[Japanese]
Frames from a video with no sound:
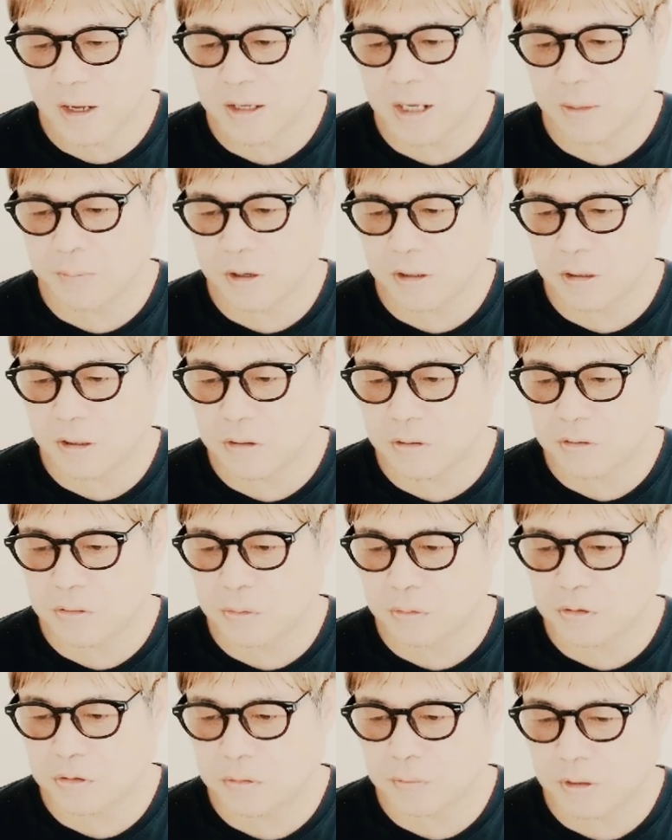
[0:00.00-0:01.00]
山田優
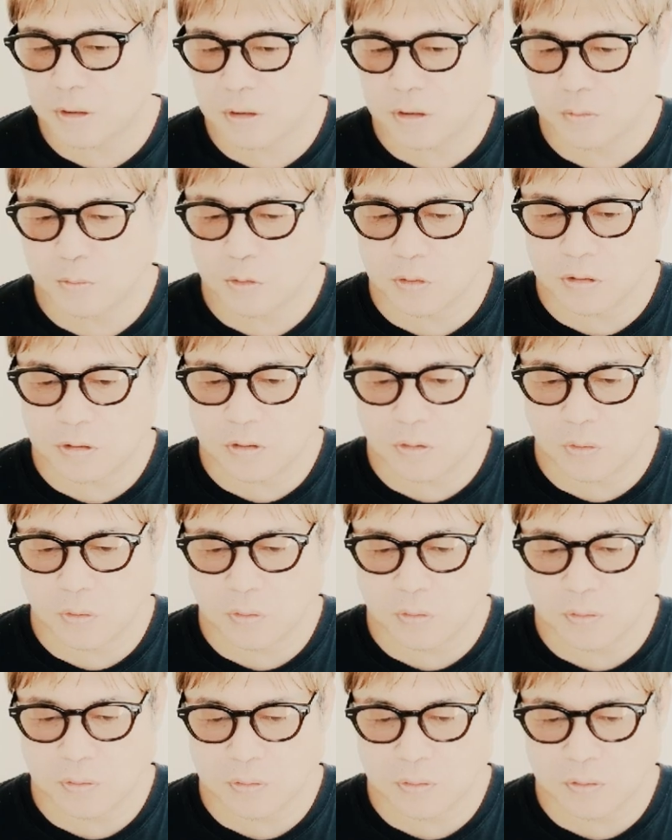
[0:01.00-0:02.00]
を妻に持ち
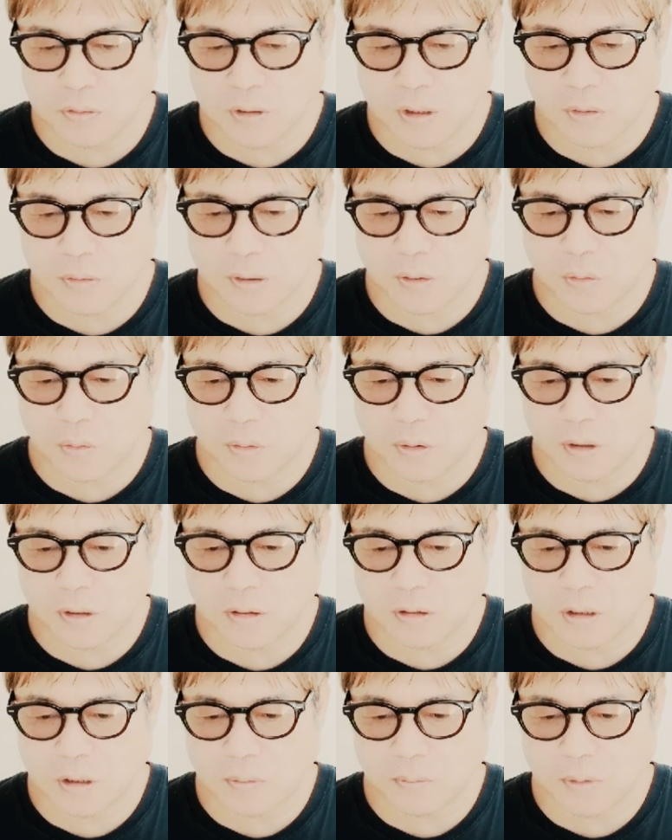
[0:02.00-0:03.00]
オフでは俺
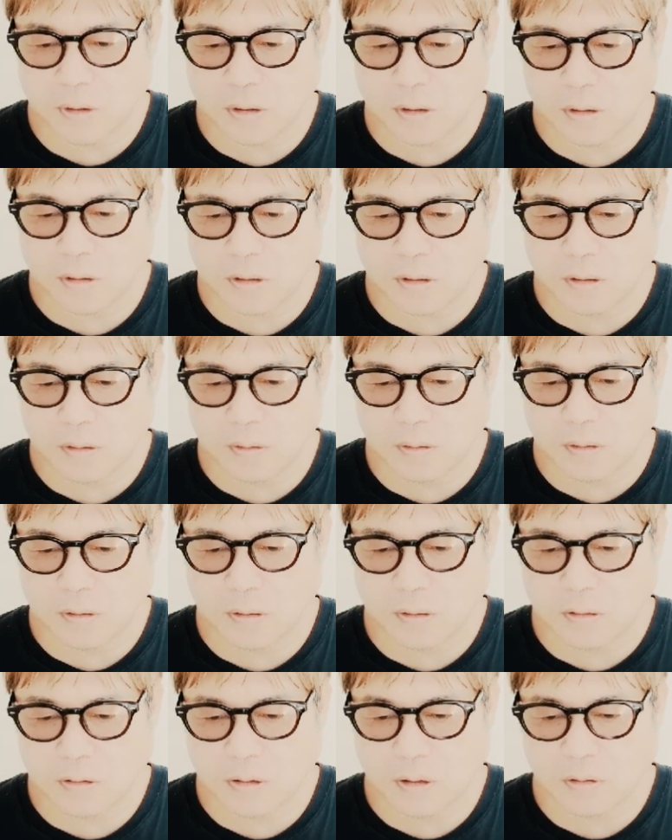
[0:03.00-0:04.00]
様
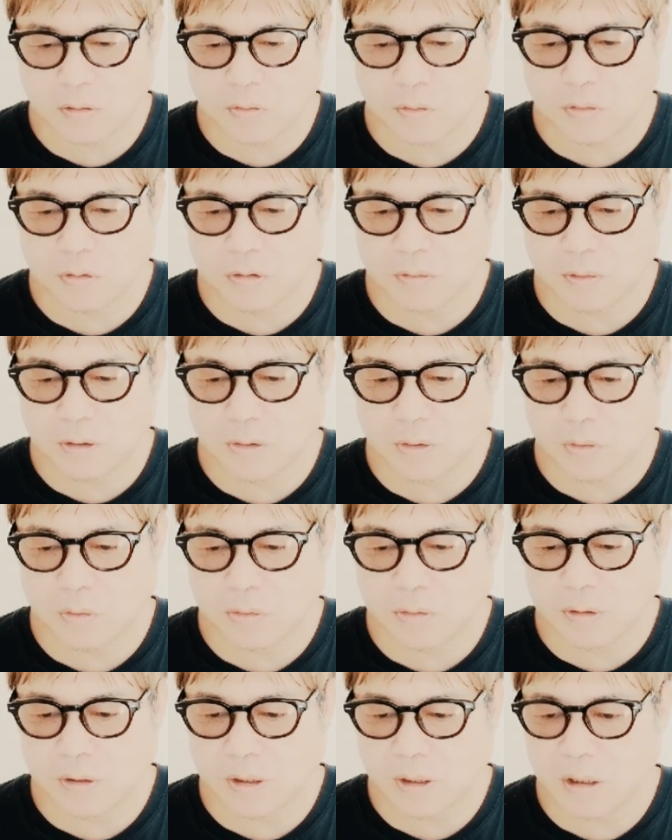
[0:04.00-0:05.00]
前と振る舞う
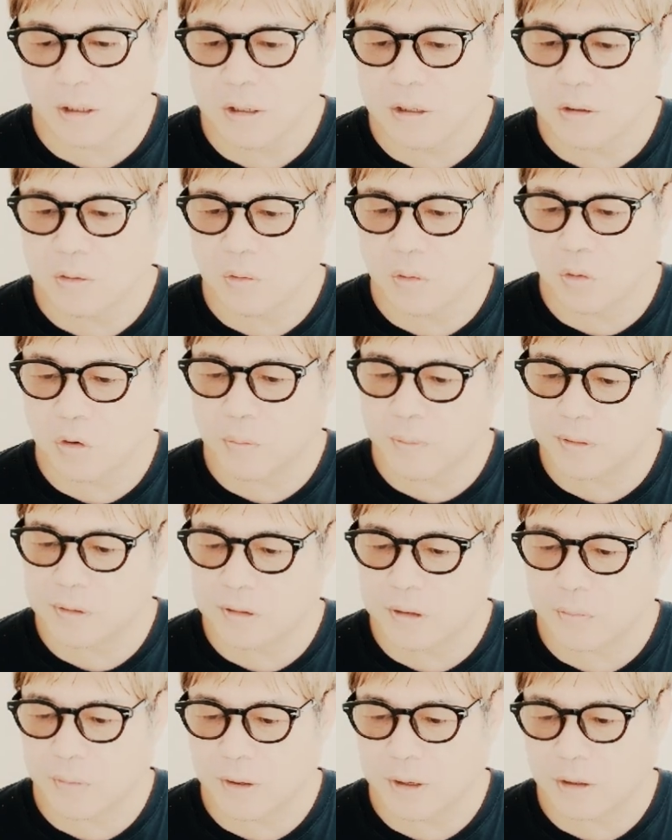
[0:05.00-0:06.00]
小栗がここま
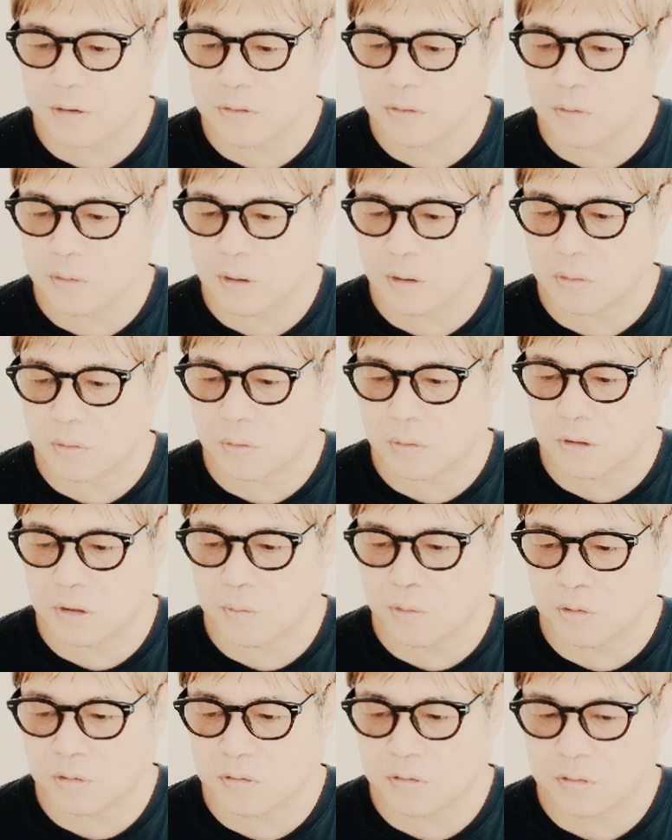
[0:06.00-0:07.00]
で世話焼くのかと
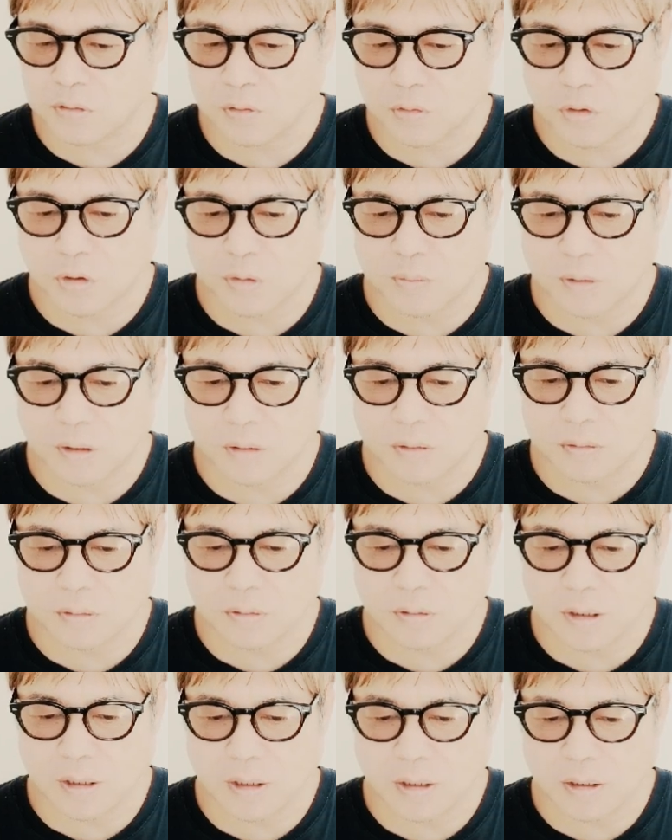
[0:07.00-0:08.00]
疑問視する声もある
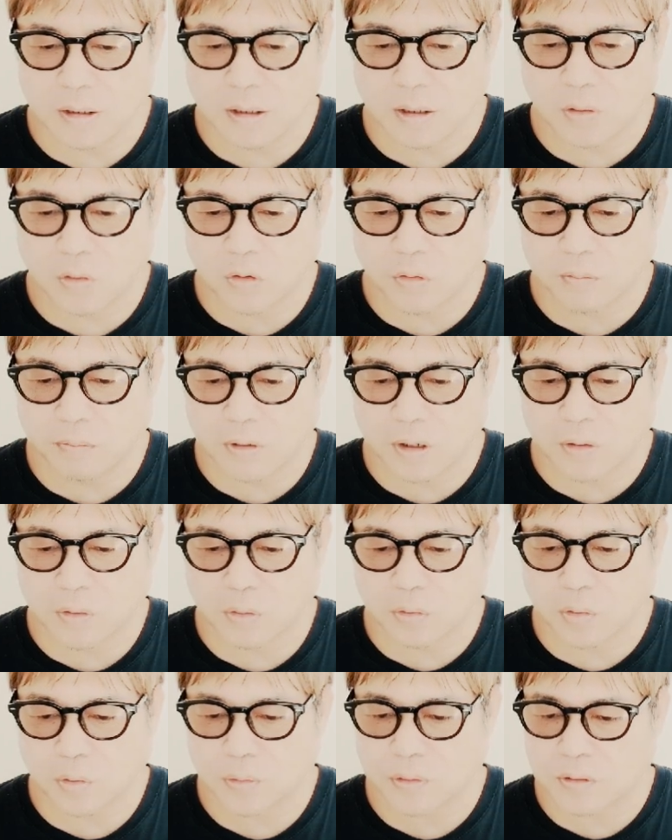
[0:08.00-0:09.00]
誰か本命
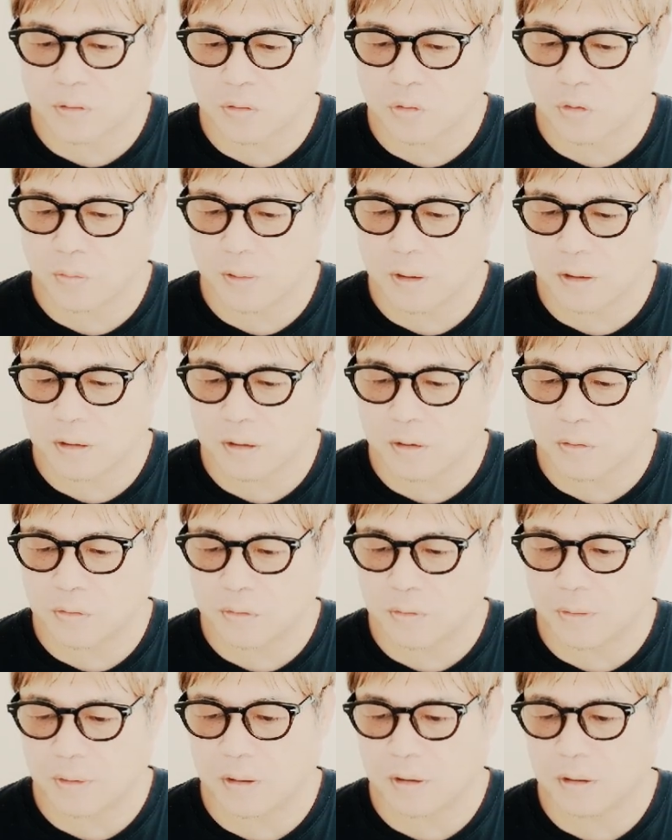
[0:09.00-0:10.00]
の男に仕込まれている
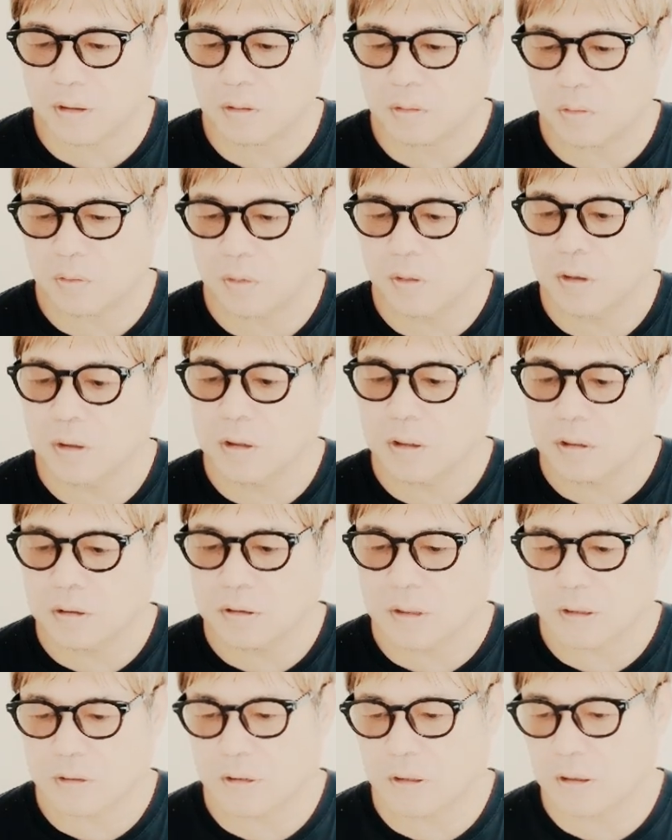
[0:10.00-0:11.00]
のではないかと
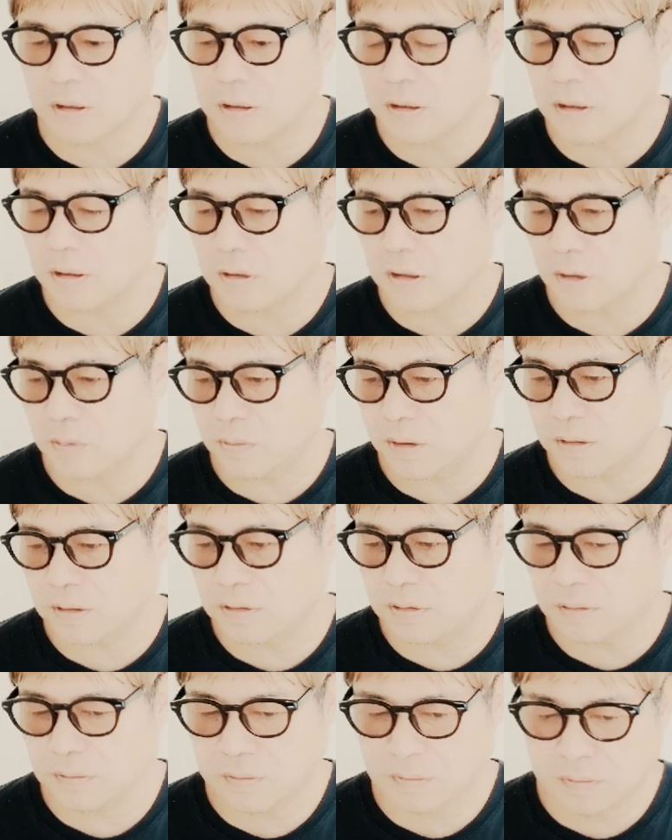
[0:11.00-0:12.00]
ささやかれていま
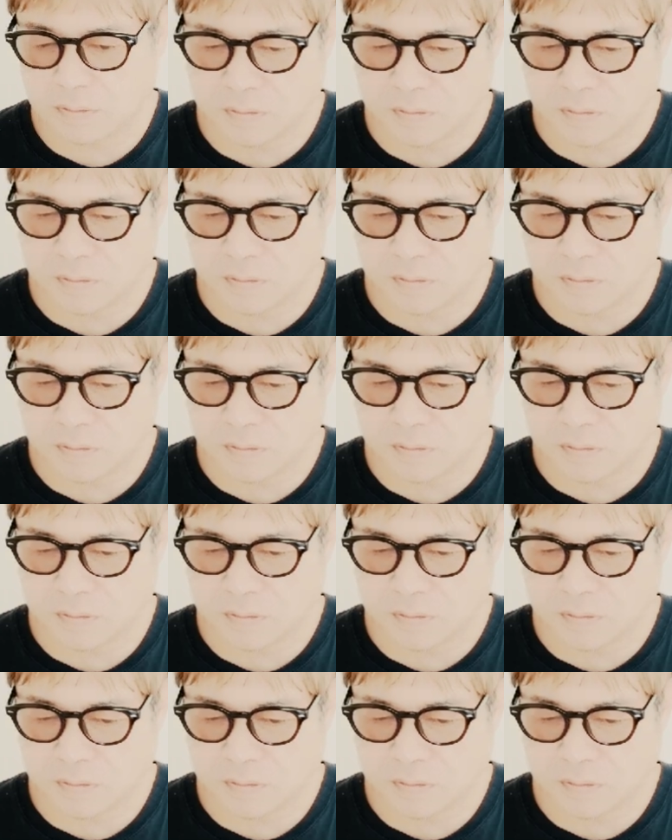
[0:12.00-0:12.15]
す